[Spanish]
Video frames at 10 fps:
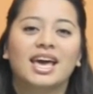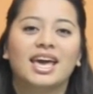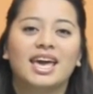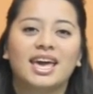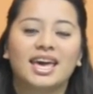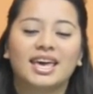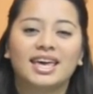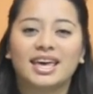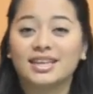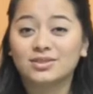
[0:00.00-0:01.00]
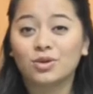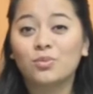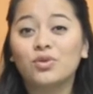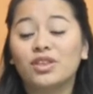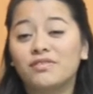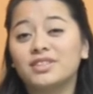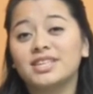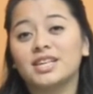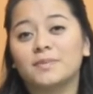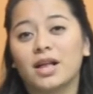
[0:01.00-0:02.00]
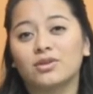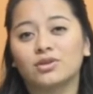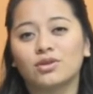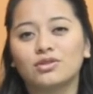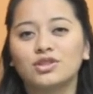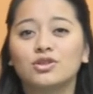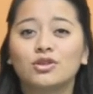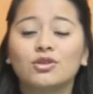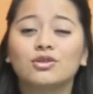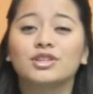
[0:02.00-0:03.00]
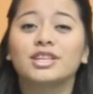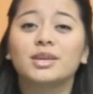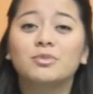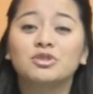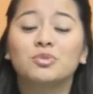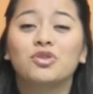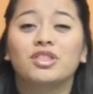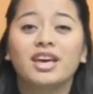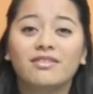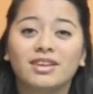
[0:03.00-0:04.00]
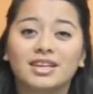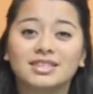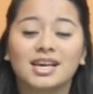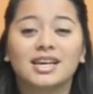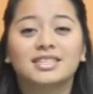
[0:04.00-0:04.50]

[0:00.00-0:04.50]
eh, que son muy difíciles para nosotros y nosotros nos sentimos muy débiles,